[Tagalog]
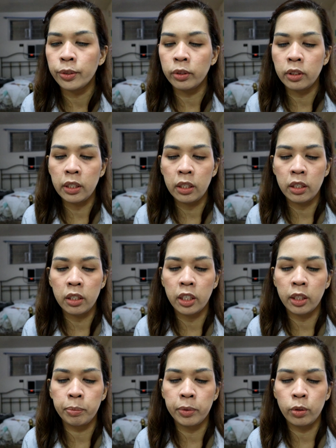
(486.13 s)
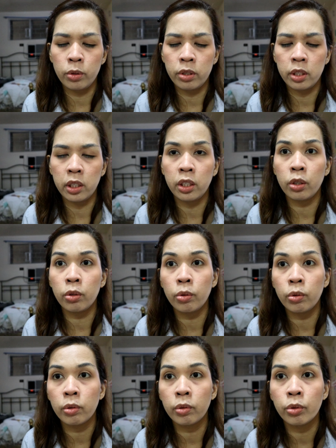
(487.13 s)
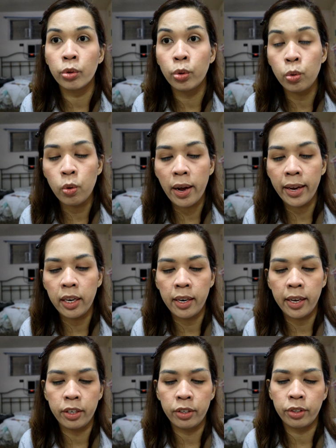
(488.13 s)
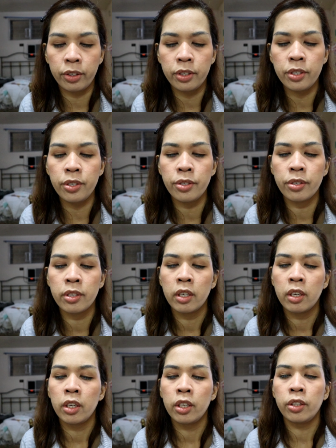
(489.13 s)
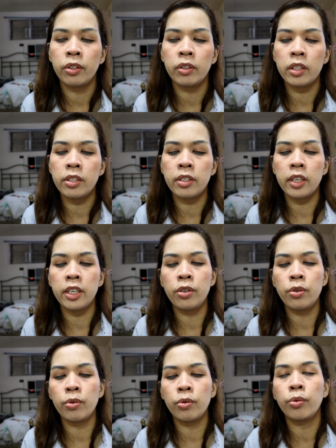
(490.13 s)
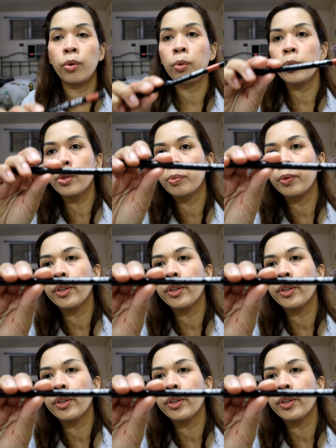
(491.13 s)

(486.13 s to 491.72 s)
Today, I'll be using two eyeliners. Yung isa yung Rose